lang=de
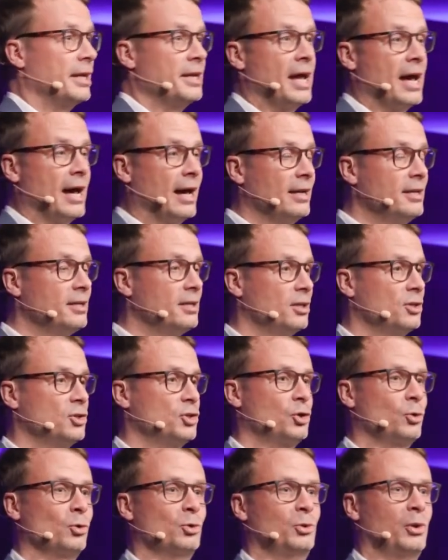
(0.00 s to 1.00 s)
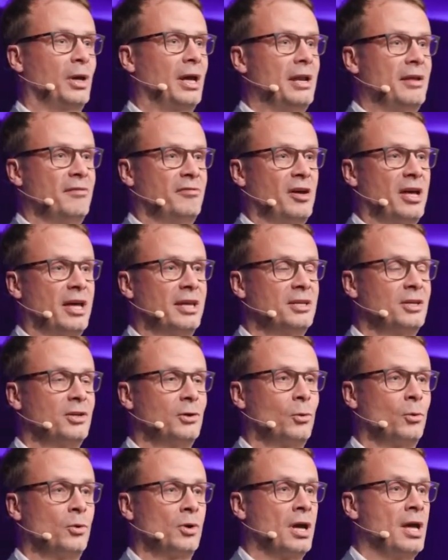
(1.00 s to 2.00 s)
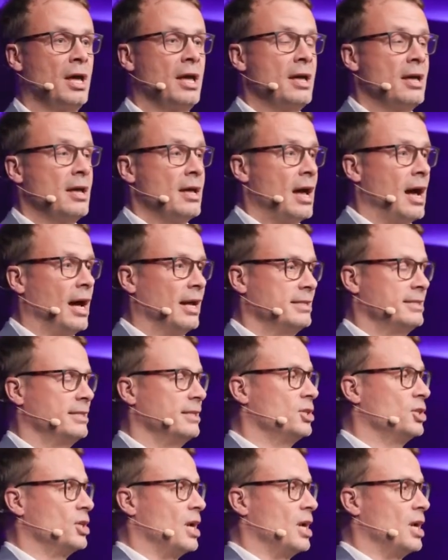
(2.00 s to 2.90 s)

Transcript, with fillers: Eine andere strukturelle Veränderung hat sich